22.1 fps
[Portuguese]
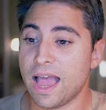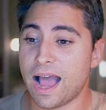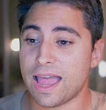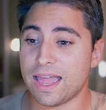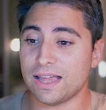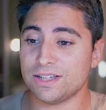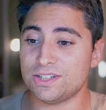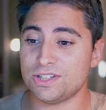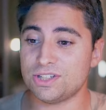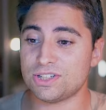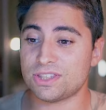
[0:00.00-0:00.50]

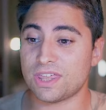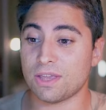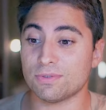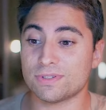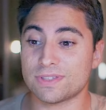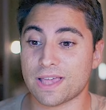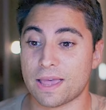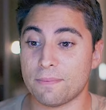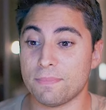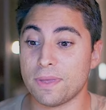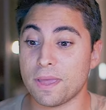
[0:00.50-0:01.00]
Aí a gente tem
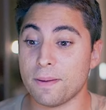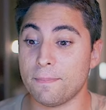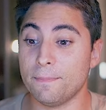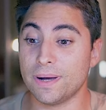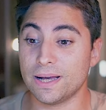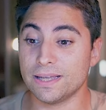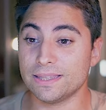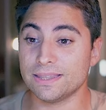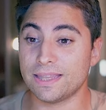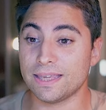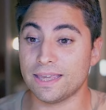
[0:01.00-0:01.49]
o Cyber
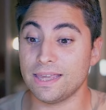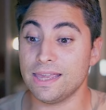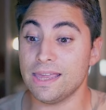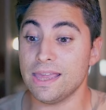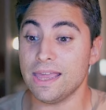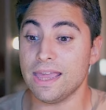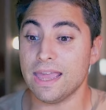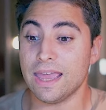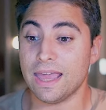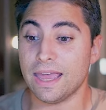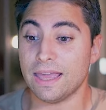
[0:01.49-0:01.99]
Monday,
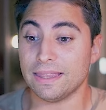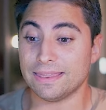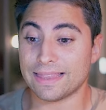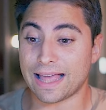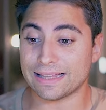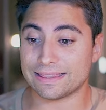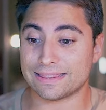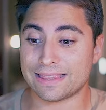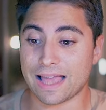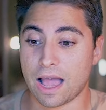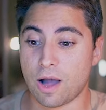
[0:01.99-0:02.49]

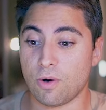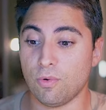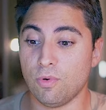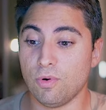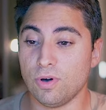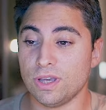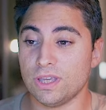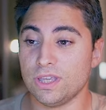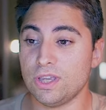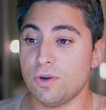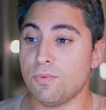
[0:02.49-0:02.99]

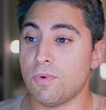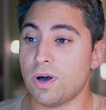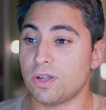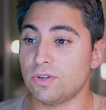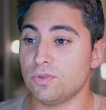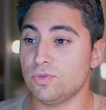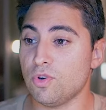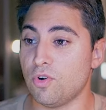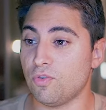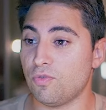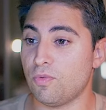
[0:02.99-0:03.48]
Natal e o
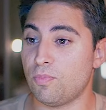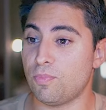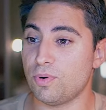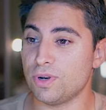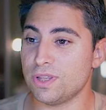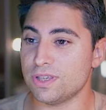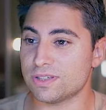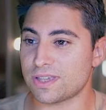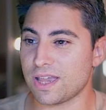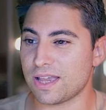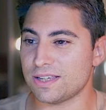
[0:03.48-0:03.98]
Ano Novo.
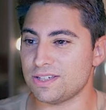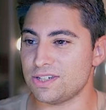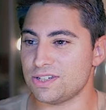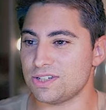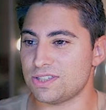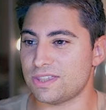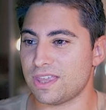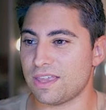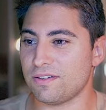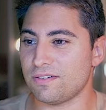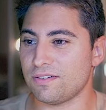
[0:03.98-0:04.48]
Por isso que a gente